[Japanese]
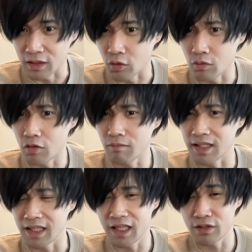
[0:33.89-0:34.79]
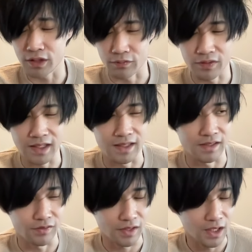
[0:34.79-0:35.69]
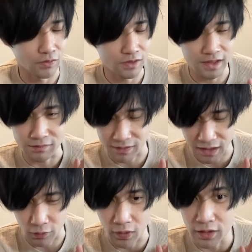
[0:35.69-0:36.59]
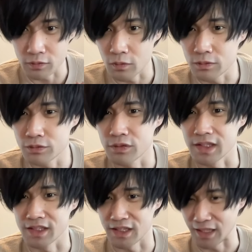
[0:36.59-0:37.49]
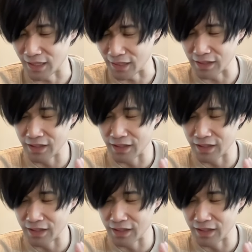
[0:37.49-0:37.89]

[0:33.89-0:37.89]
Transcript: この、この前700円言ってたんですけどね、あの、失礼しました。560円でした。はい。